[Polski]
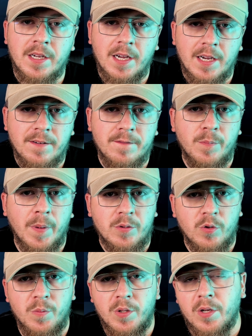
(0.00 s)
a w
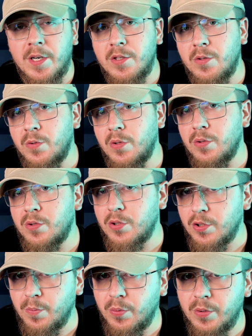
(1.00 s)
wypadku minora są to
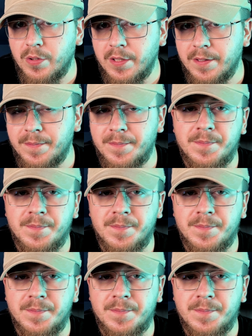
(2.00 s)
3 punkty.